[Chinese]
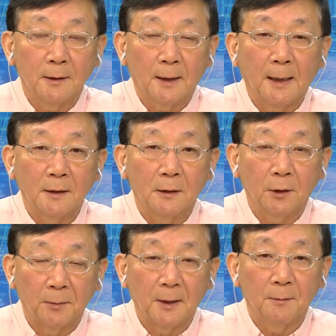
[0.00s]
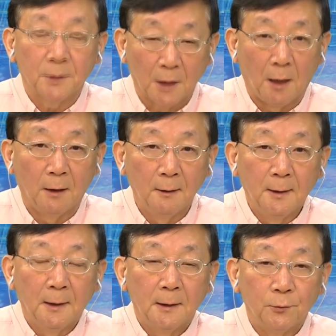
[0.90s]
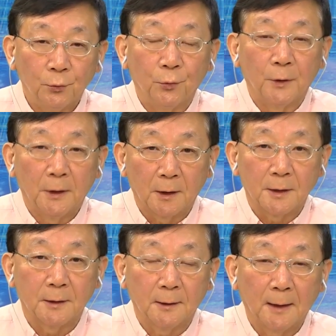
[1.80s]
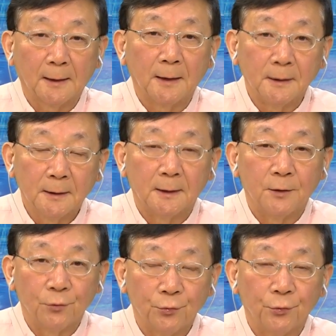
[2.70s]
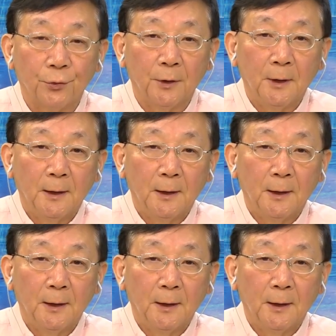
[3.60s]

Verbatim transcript: 这个孩子特别小，如果要是让他一个人去。